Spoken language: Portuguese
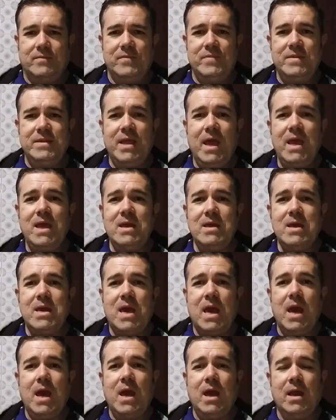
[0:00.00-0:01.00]
Nem
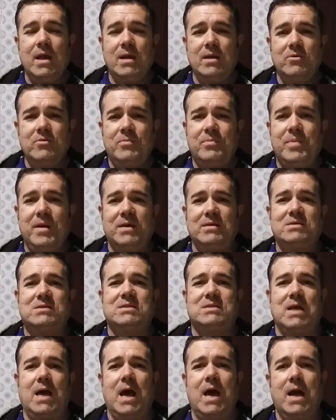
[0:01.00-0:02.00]
queiram
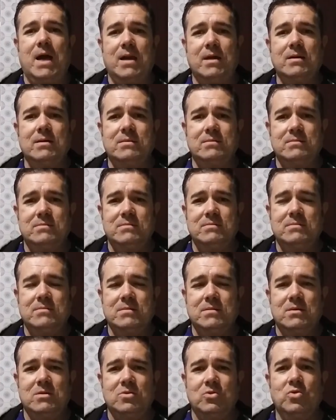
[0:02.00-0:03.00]
pensar
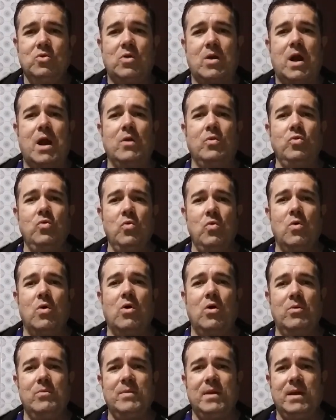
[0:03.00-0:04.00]
no, no
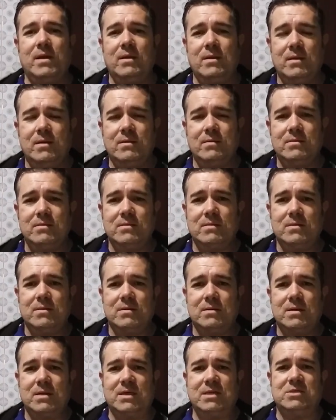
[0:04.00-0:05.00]
homem
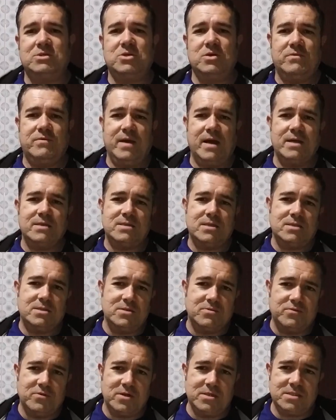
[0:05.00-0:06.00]
que estiver se
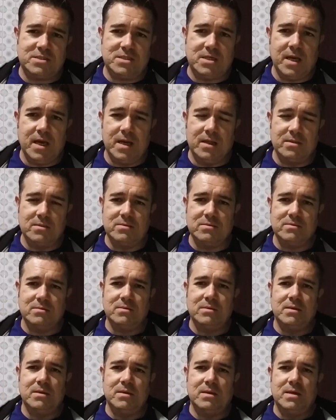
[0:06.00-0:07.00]
divorciando
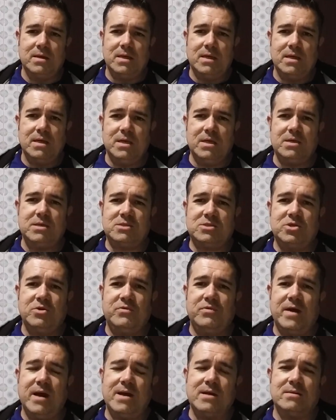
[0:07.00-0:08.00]
e
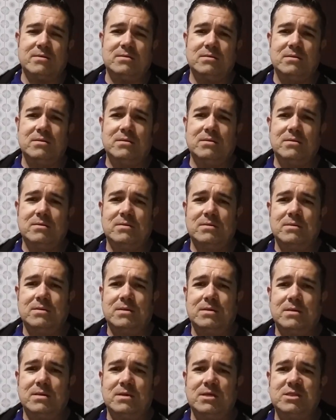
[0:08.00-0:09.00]
estiver
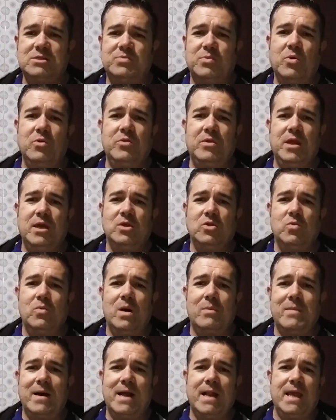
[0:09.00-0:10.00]
respondendo
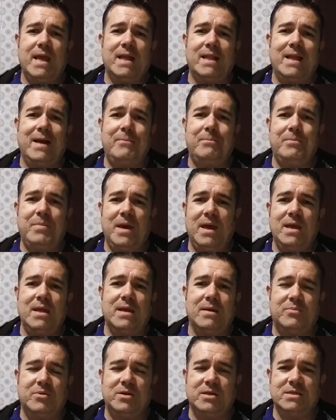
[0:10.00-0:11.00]
uma Maria da
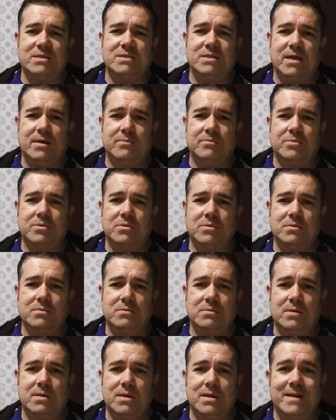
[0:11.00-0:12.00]
Penha, por exemplo.
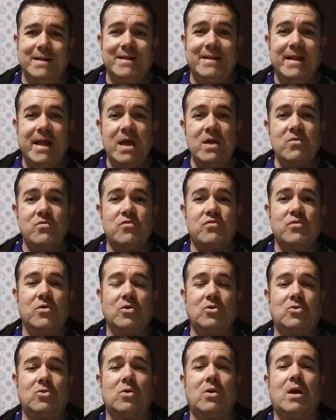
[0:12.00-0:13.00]
Nem
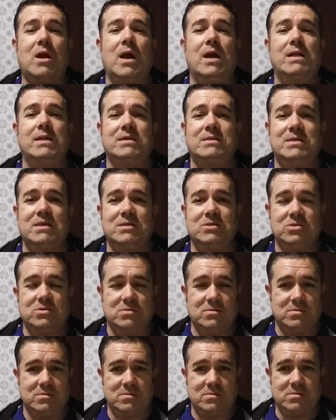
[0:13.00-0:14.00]
vou tocar nesse
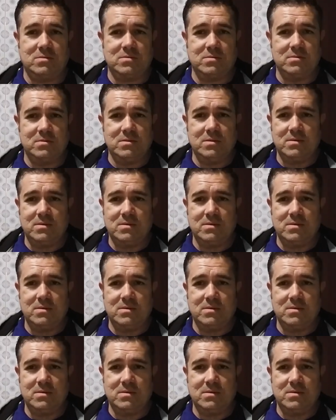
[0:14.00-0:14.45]
assunto.